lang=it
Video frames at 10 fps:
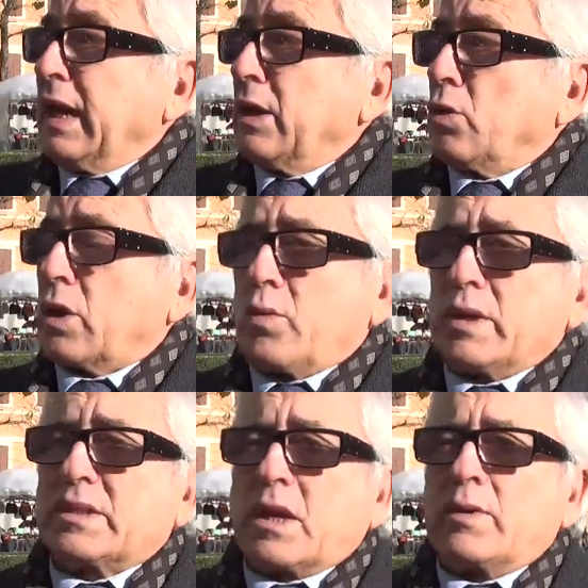Allora
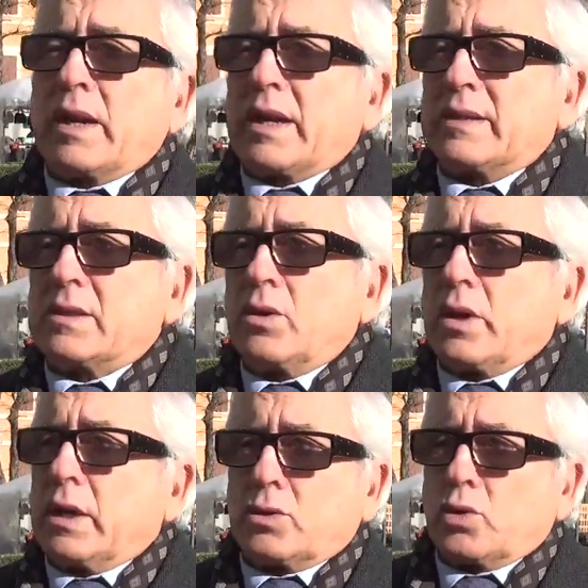questa è una
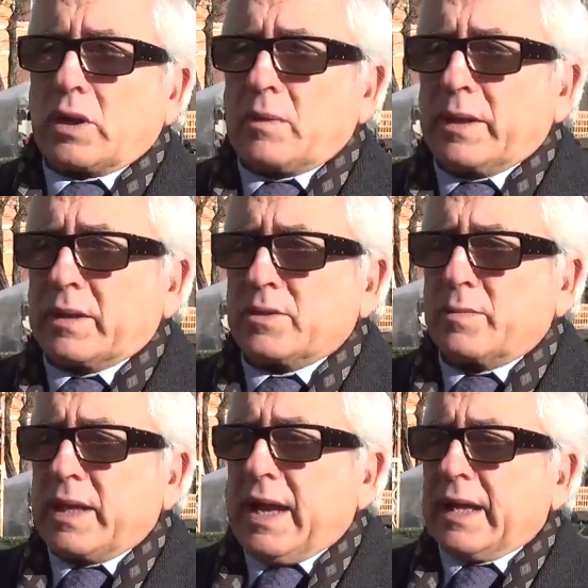narrazione totalmente
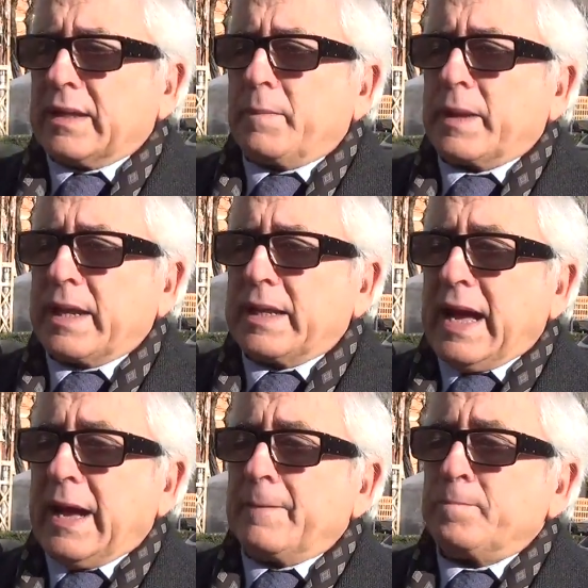sbagliata perché
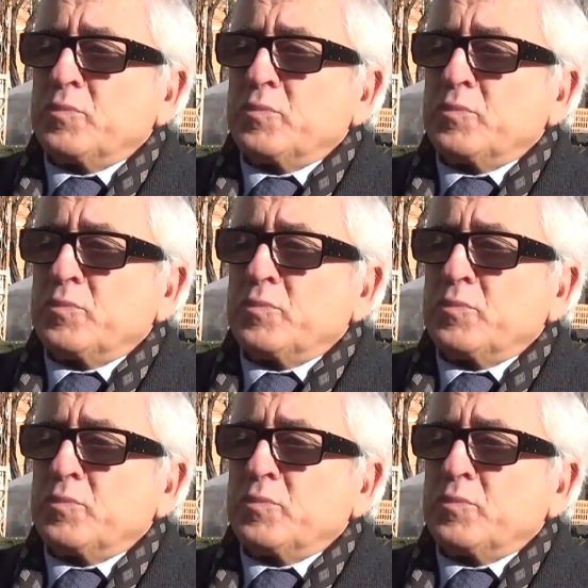dà